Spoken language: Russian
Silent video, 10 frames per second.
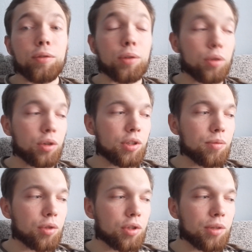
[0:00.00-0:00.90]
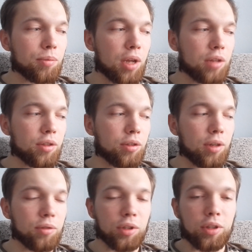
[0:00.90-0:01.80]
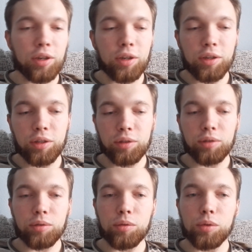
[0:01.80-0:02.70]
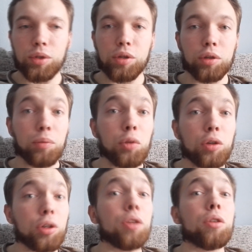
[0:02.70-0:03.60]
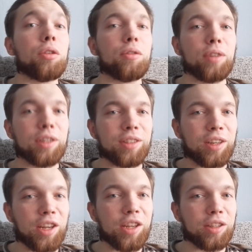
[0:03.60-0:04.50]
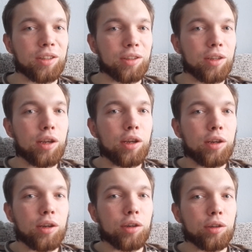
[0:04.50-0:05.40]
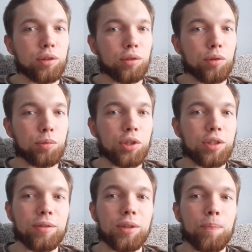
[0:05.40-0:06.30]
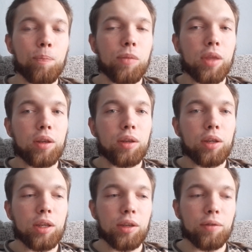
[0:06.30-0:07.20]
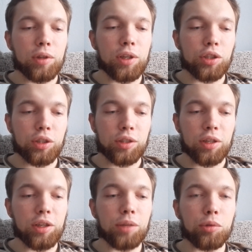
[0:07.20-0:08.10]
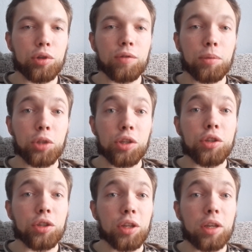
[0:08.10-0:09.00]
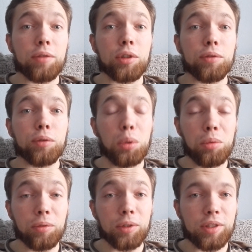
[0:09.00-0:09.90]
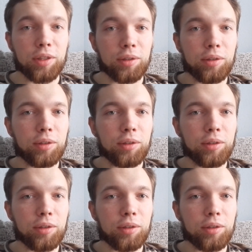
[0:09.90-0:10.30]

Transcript: Флора 717, главная героиня, узнает много нового о строении э, общества, и в отличие от остальных пчел, вообще начинает в это вдумываться.